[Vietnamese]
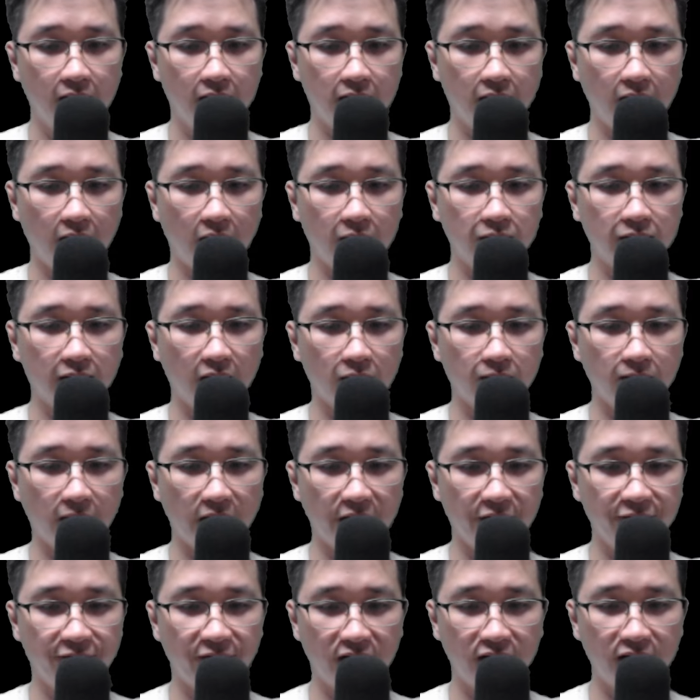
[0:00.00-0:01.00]
Long tộc
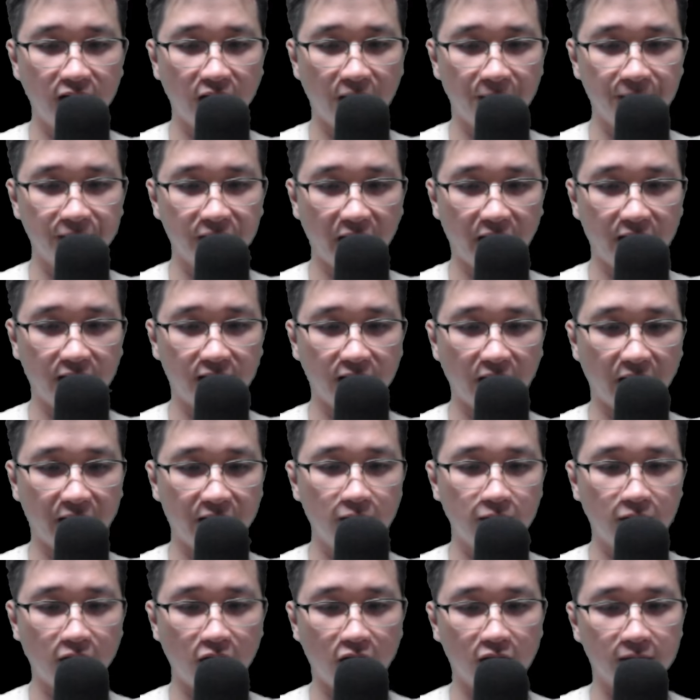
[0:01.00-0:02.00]
bị phẫn gầm thét, lại
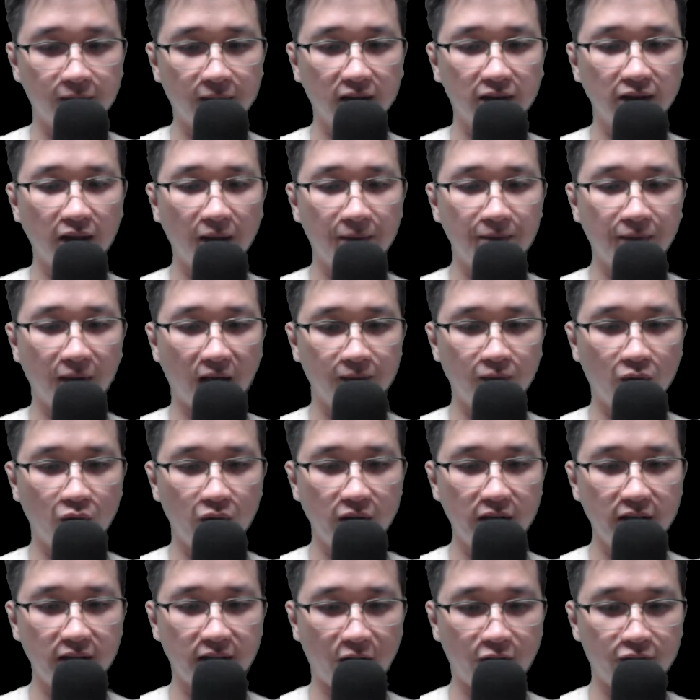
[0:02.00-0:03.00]
không còn bận tâm mặt
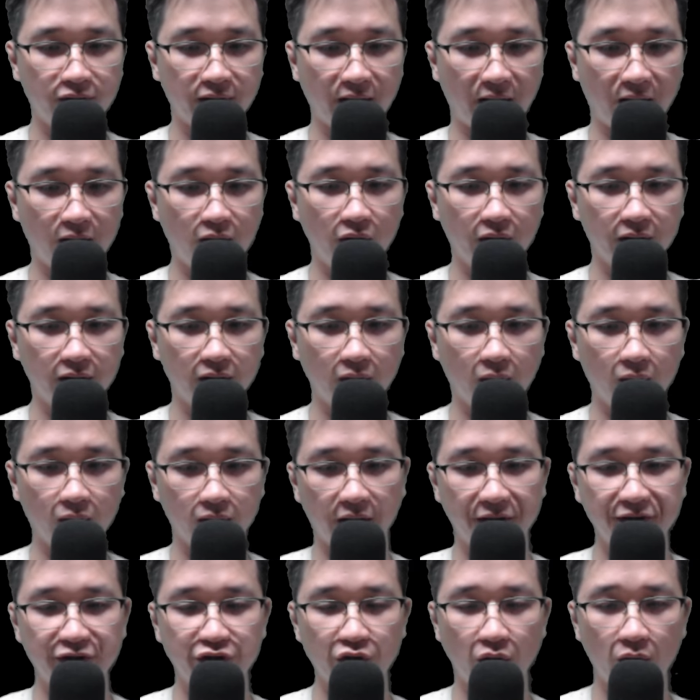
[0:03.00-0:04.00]
mũi, nhào nhào hội tụ
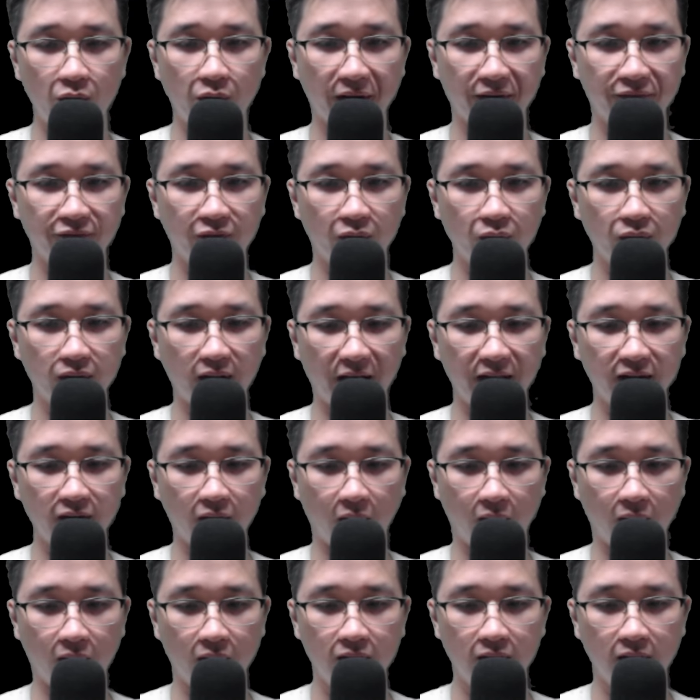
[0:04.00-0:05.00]
tới chỗ Huyền Vũ Thái
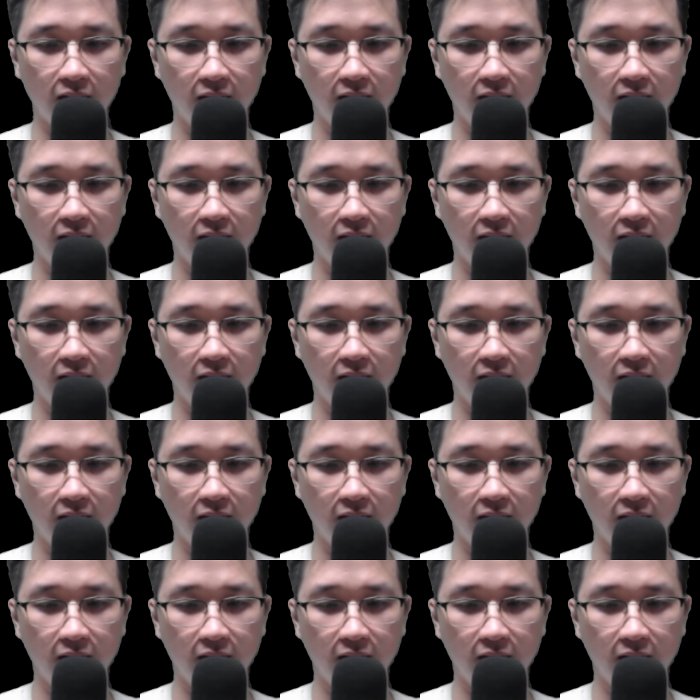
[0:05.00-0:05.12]
Tổ.